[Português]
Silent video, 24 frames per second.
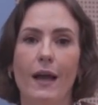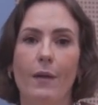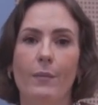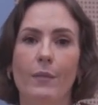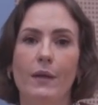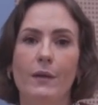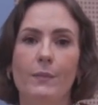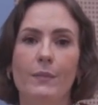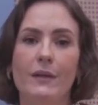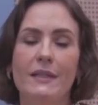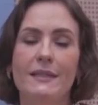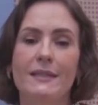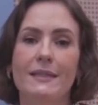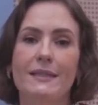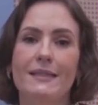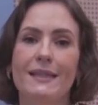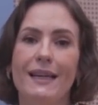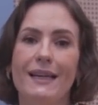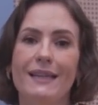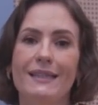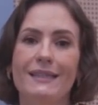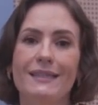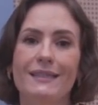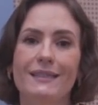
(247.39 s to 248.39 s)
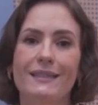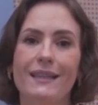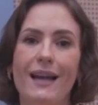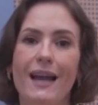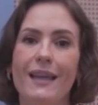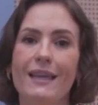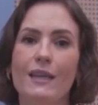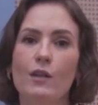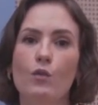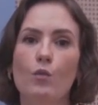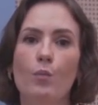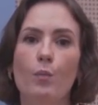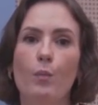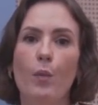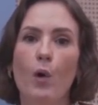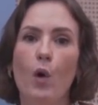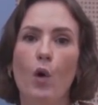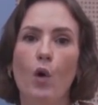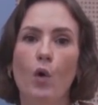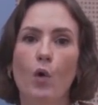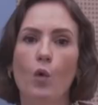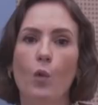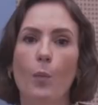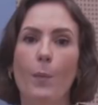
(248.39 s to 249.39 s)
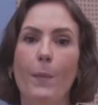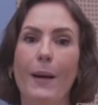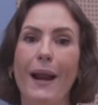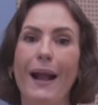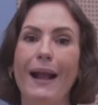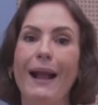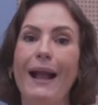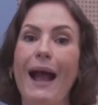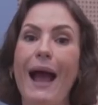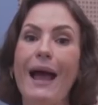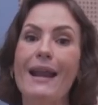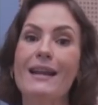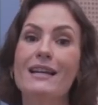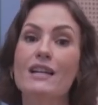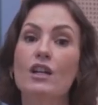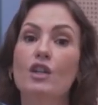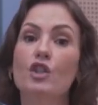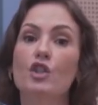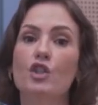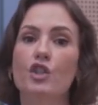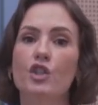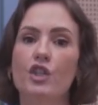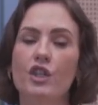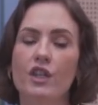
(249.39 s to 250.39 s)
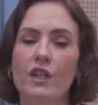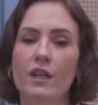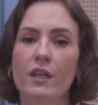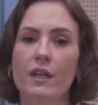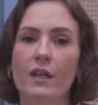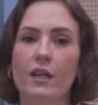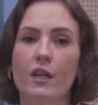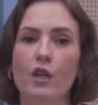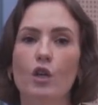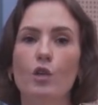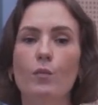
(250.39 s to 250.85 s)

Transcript: A mãe precisa extrair um pouco para garantir